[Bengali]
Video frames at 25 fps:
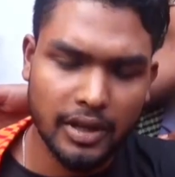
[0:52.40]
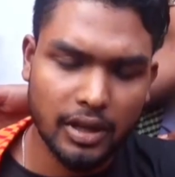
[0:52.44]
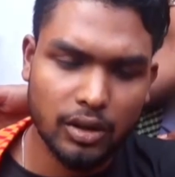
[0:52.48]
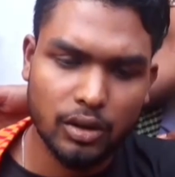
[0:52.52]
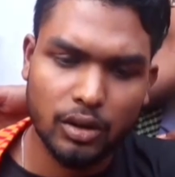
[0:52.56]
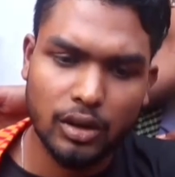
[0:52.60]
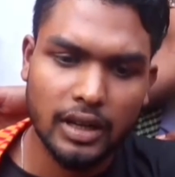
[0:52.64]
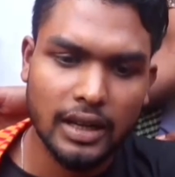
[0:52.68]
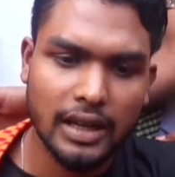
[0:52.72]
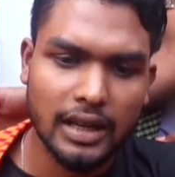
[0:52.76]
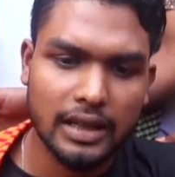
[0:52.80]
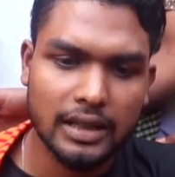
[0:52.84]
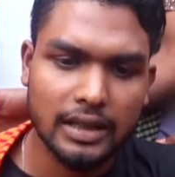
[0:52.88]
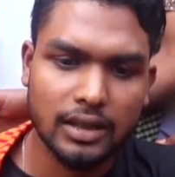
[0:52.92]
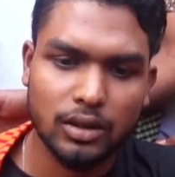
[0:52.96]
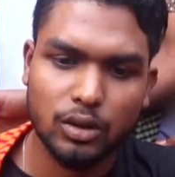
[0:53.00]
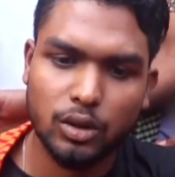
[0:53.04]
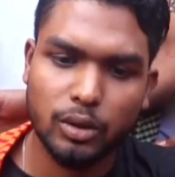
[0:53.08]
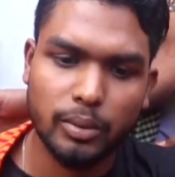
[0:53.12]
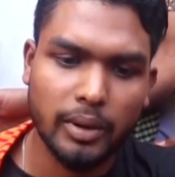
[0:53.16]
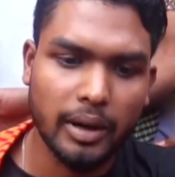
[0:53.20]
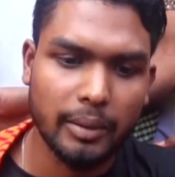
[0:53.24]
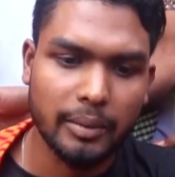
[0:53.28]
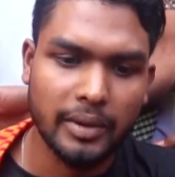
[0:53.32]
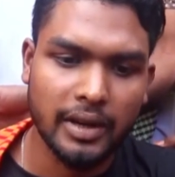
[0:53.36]
বের হলে আর কি
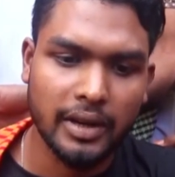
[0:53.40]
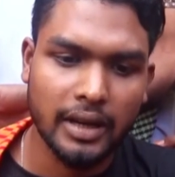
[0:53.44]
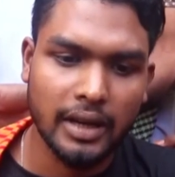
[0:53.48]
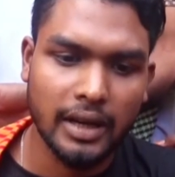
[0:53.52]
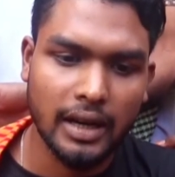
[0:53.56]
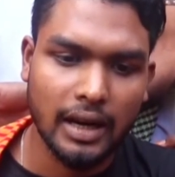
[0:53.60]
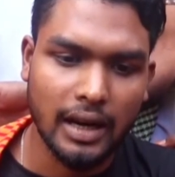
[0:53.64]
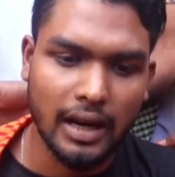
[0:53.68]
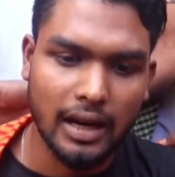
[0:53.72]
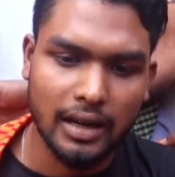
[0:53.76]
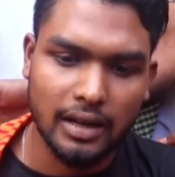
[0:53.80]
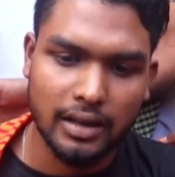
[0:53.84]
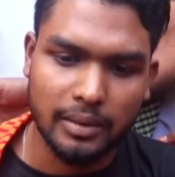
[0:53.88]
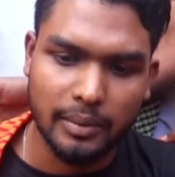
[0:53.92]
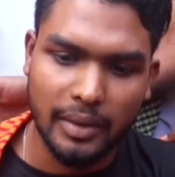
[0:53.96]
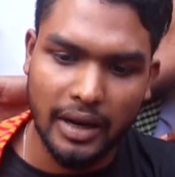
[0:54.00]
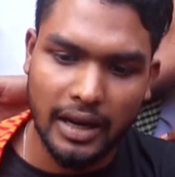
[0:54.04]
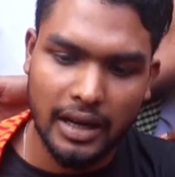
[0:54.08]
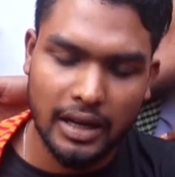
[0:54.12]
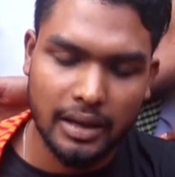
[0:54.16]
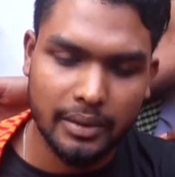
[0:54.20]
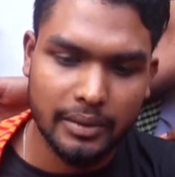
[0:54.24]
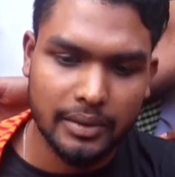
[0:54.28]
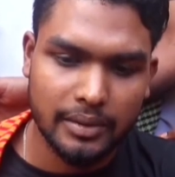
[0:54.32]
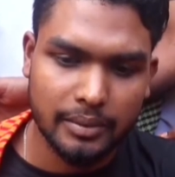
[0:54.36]
কোপাবে আর
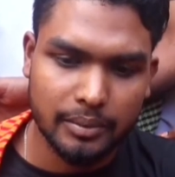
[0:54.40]
বাইরে